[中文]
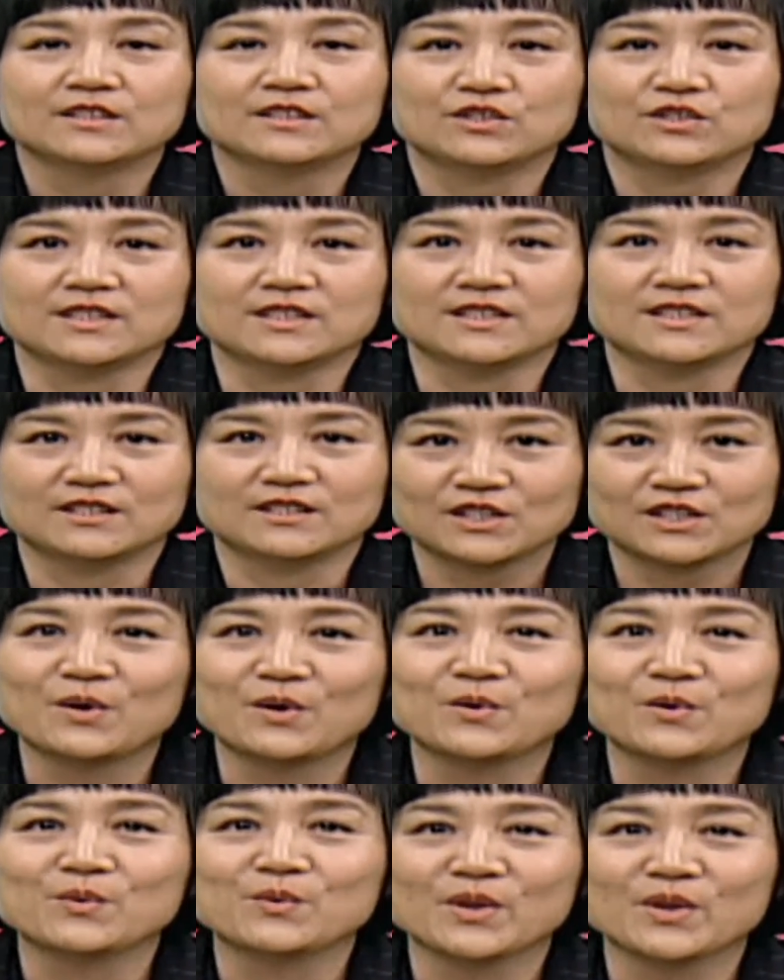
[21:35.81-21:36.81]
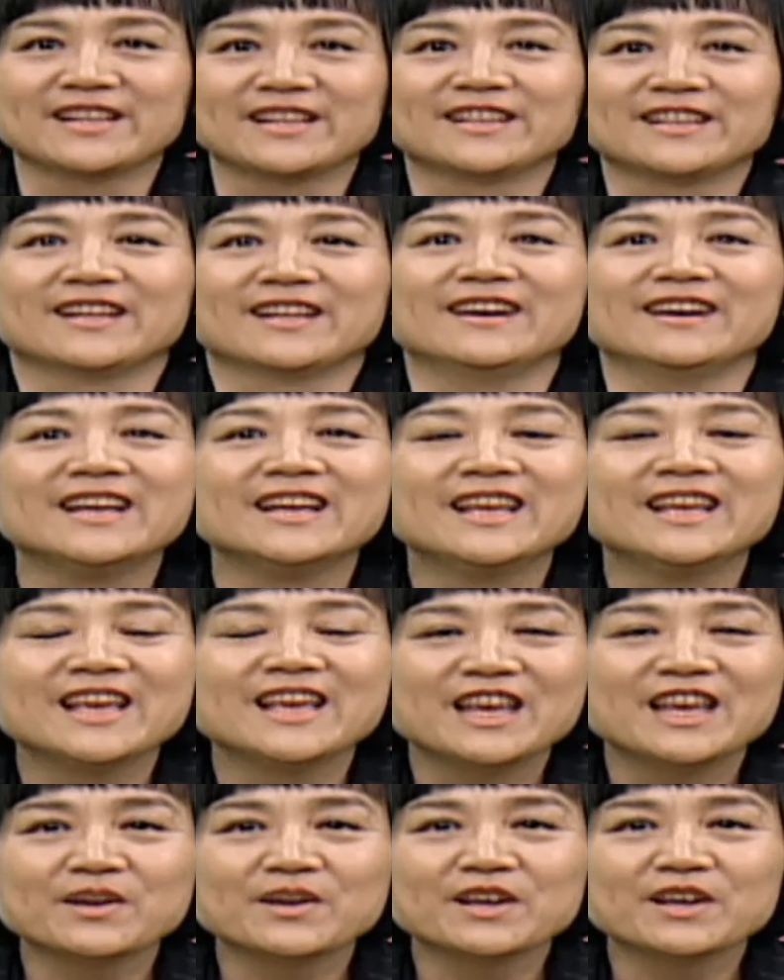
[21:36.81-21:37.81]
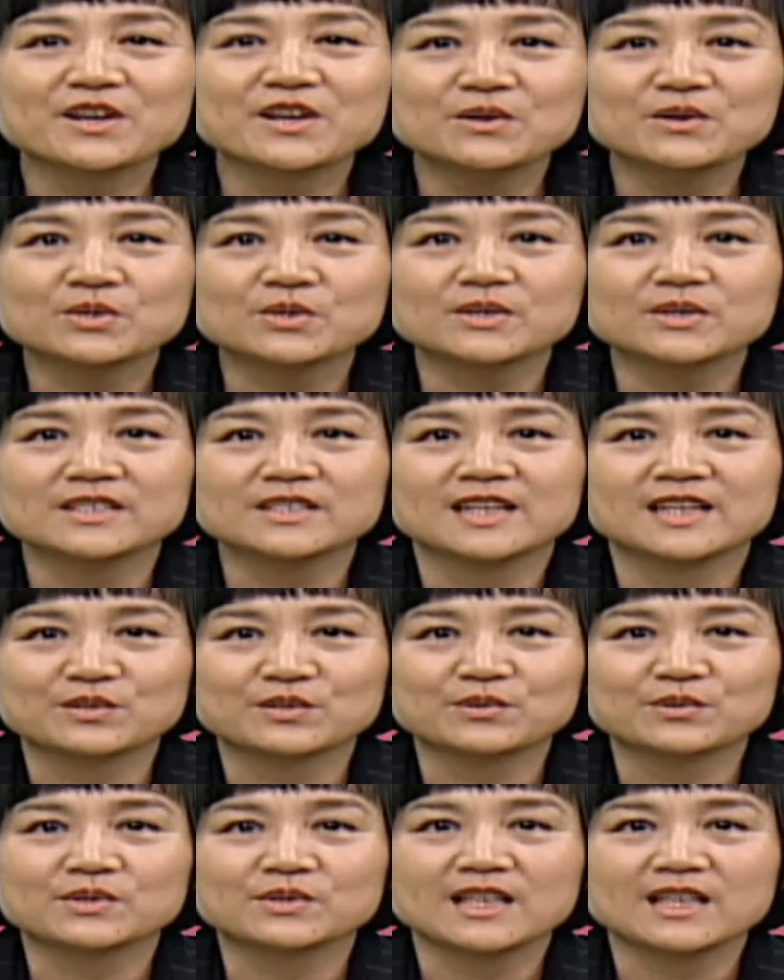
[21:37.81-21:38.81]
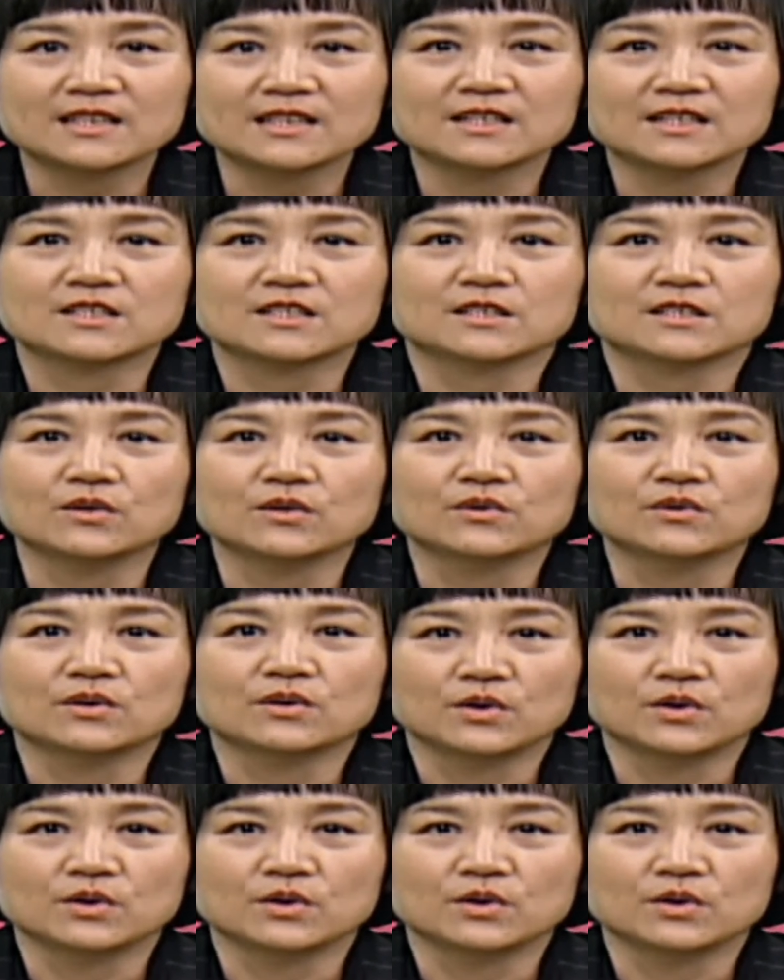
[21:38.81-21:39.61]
就是偷懒。好，因为工作强度大的时候，